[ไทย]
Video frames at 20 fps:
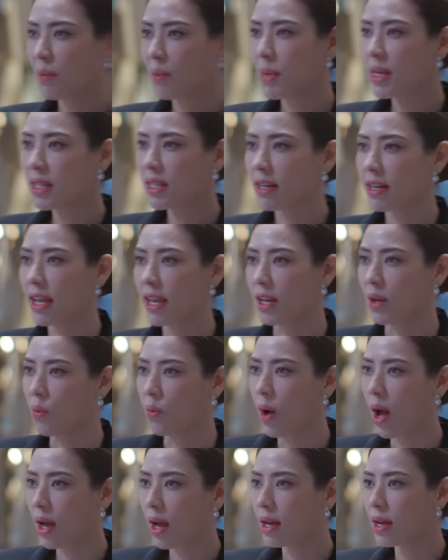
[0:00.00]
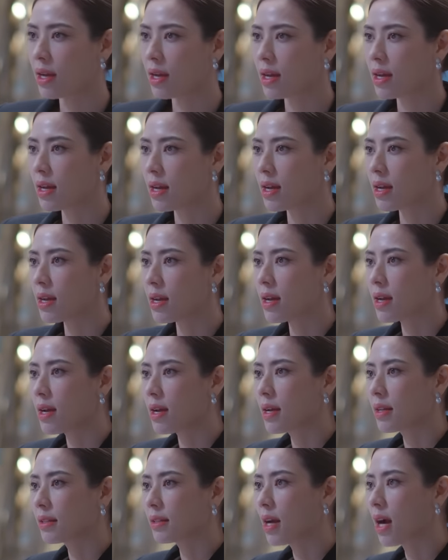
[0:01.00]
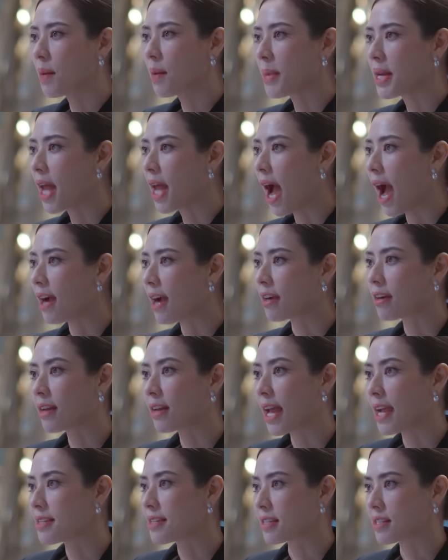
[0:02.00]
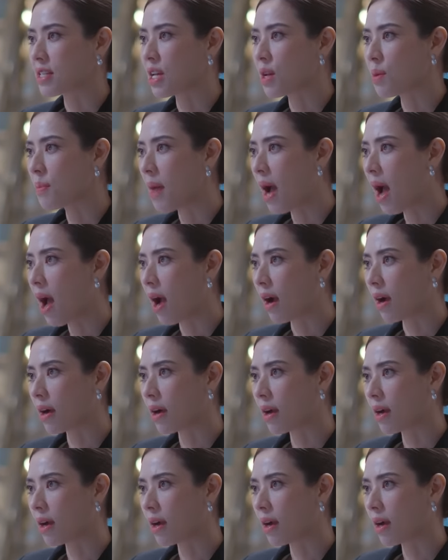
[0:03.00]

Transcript: ทำให้เธอเห็นว่า เธอมันห่างไกลจากฉันมาก